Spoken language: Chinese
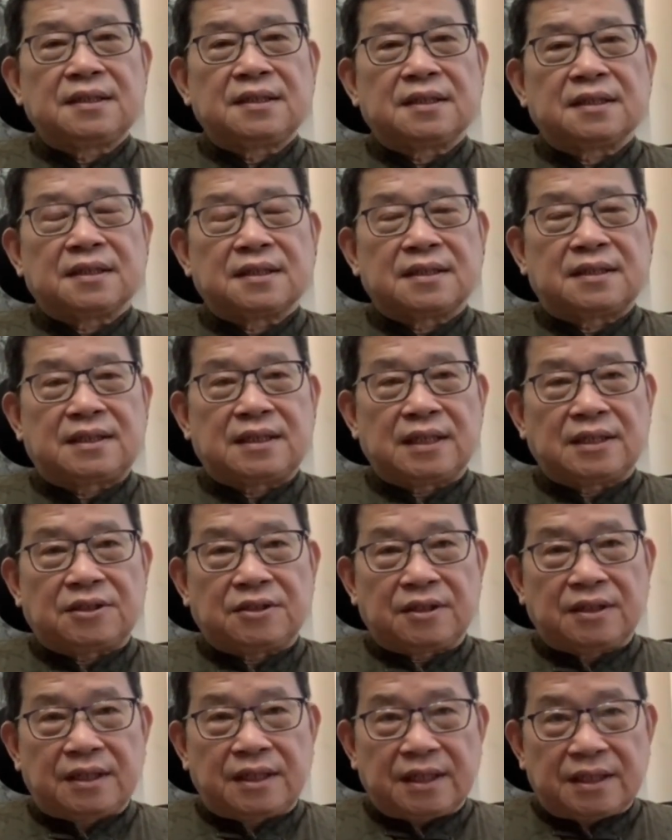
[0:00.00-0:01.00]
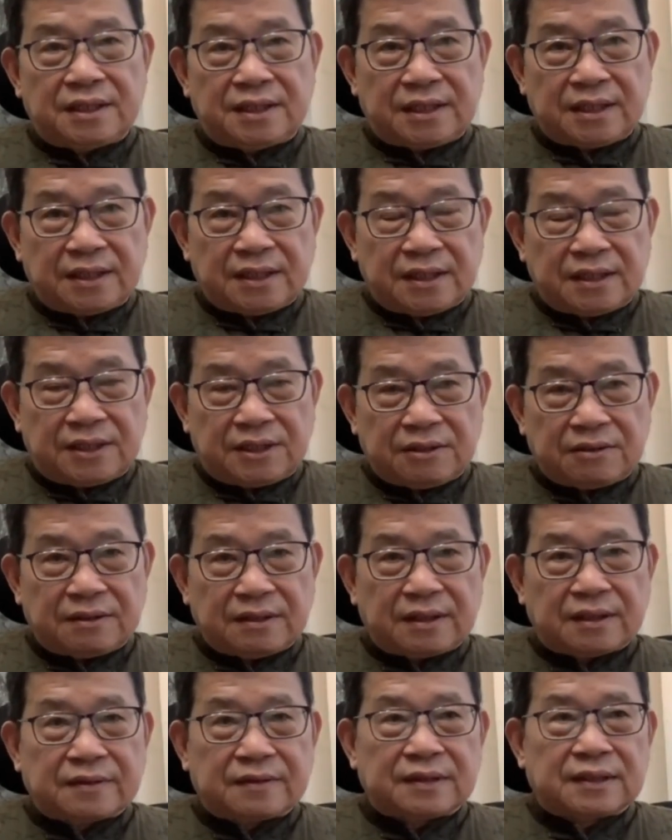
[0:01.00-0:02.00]
呃，解决年轻人就
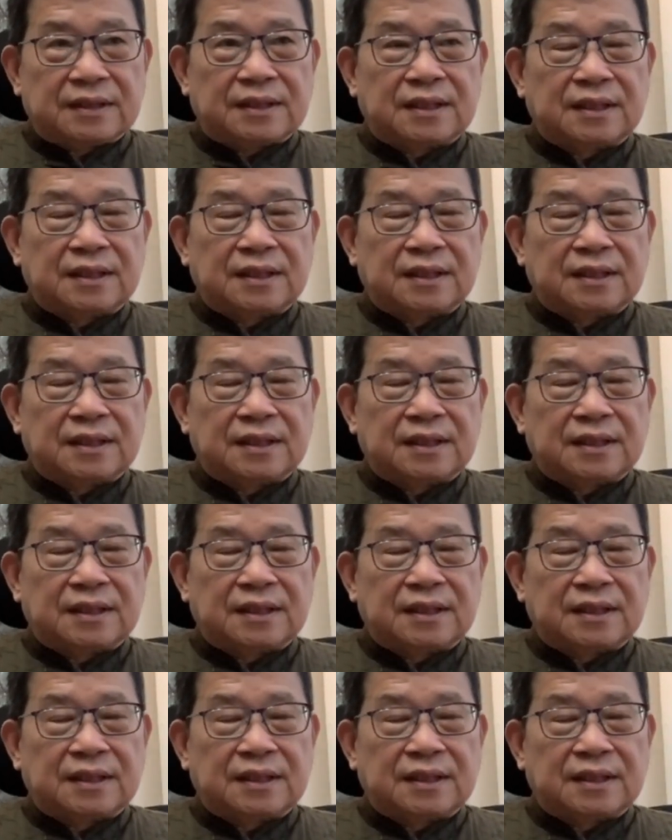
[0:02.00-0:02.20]
业的问